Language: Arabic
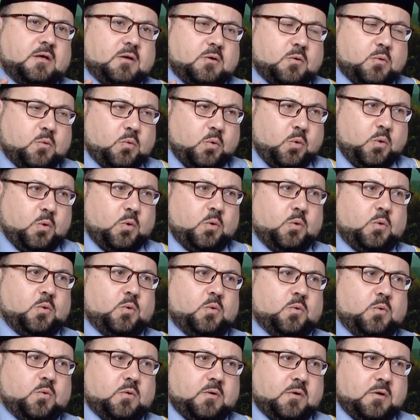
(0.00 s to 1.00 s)
كل
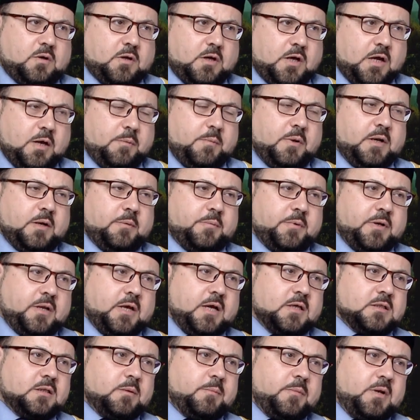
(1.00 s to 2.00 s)
عمل ابن
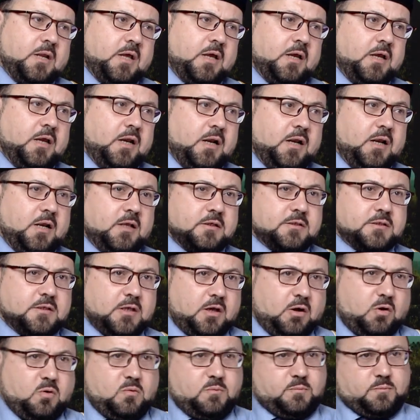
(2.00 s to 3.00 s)
آدم له إلا
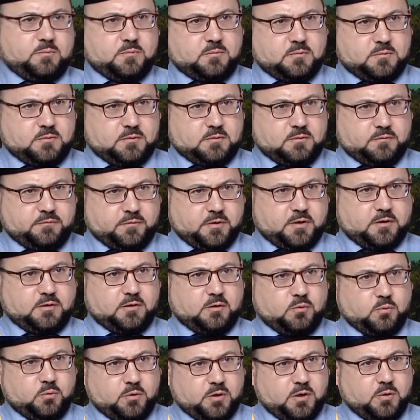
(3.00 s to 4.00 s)
الصوم
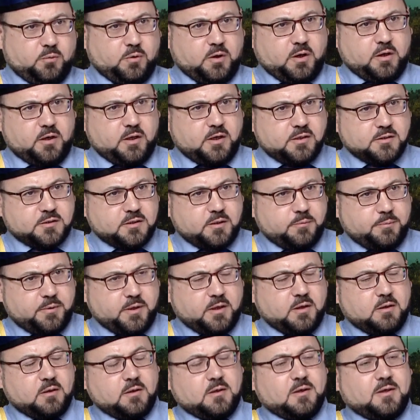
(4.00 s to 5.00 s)
فإنه لي وأنا أجزي
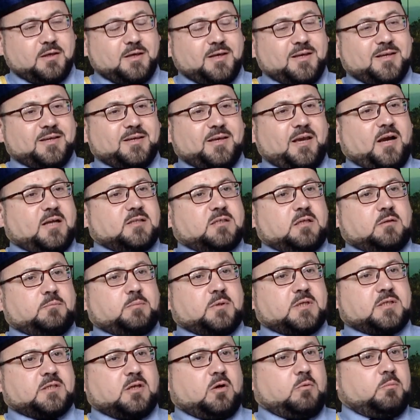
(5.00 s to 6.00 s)
به يقصد
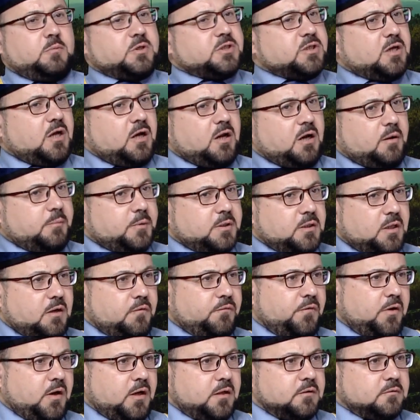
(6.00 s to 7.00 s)
بالصوم مش شهر رمضان
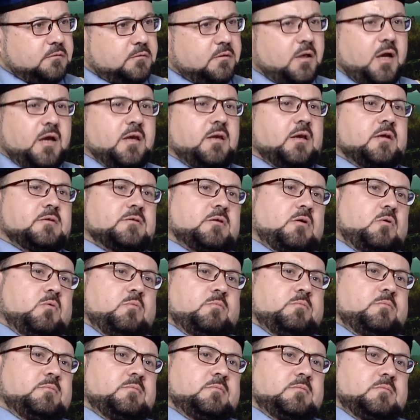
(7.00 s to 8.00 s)
فقط أي صوم
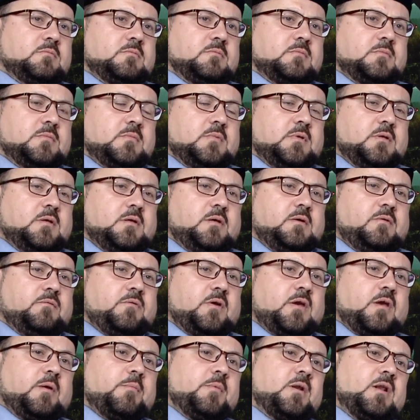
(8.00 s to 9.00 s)
صوم النوافل
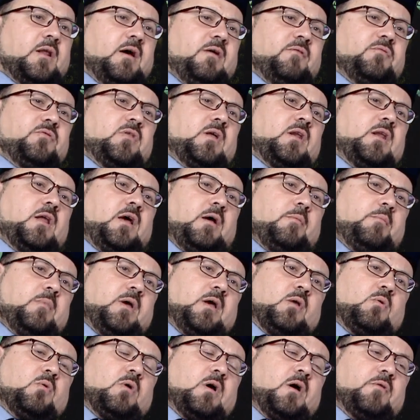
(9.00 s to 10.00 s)
فهي من أفضل
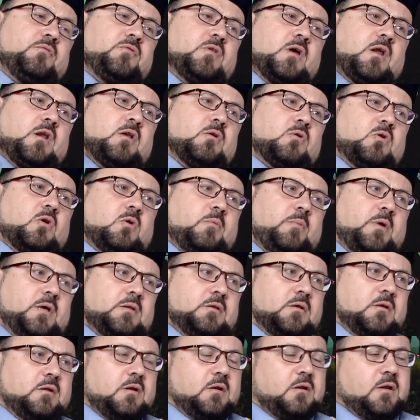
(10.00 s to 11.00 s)
الأعمال وأفضل
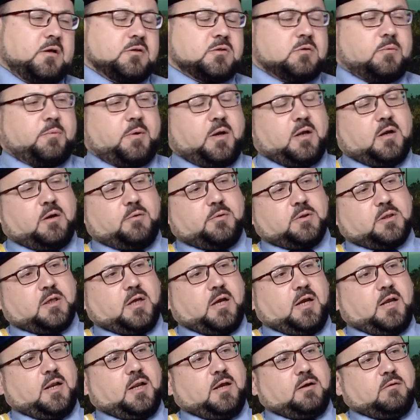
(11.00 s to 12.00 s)
القربات إلى الله سبحانه
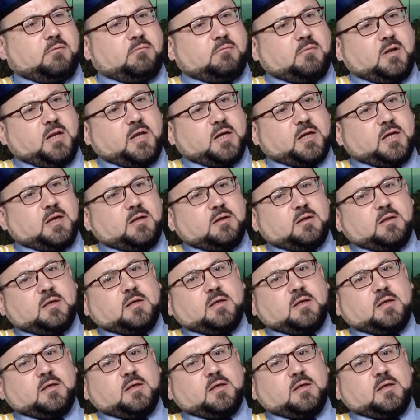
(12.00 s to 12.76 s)
وتعالى ولكن